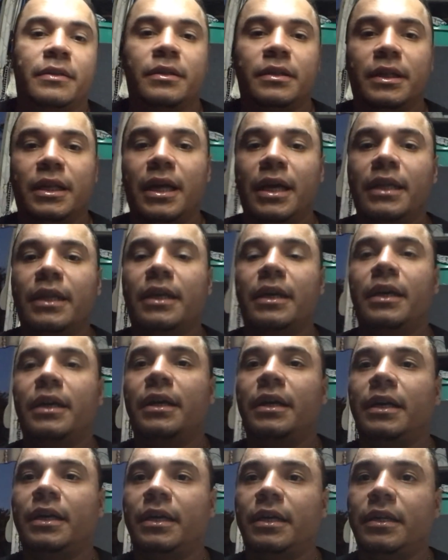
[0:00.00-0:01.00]
lá
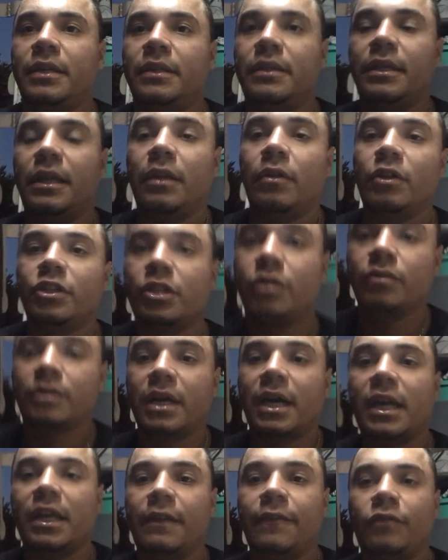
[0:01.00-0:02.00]
na, na loja do
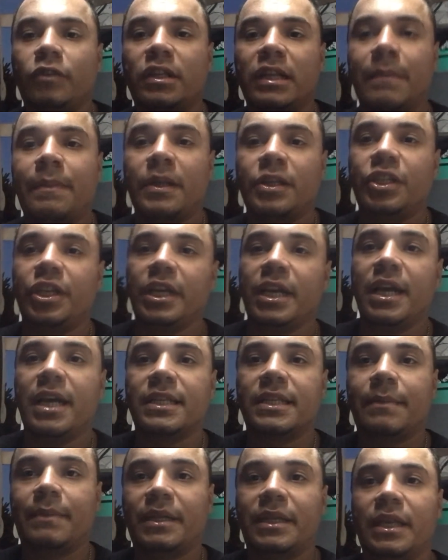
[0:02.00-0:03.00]
cara, ele falou que tá para chegar
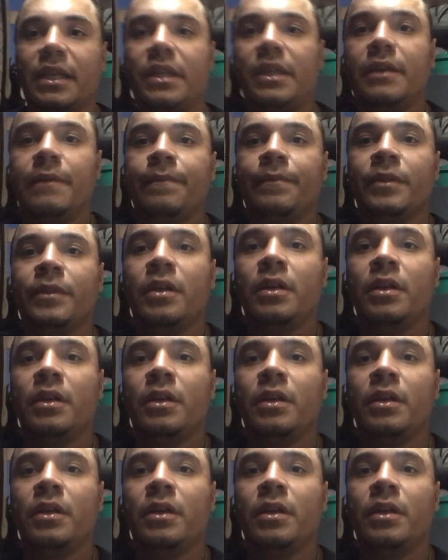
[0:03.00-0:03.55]
essa bateria.